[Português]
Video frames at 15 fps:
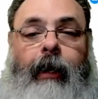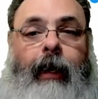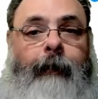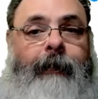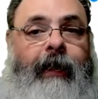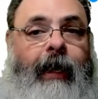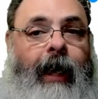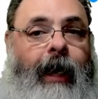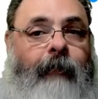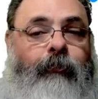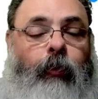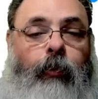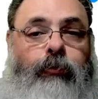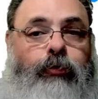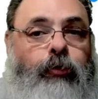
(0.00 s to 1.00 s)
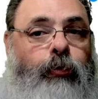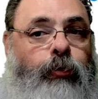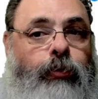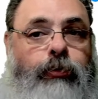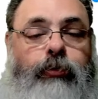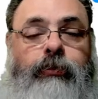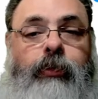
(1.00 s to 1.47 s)
amigável aos
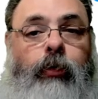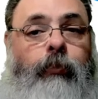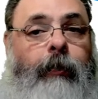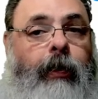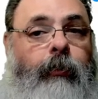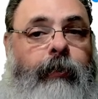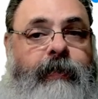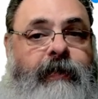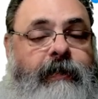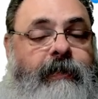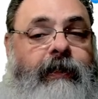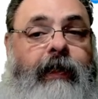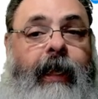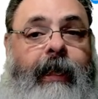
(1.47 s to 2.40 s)
russos, alguma coisa assim.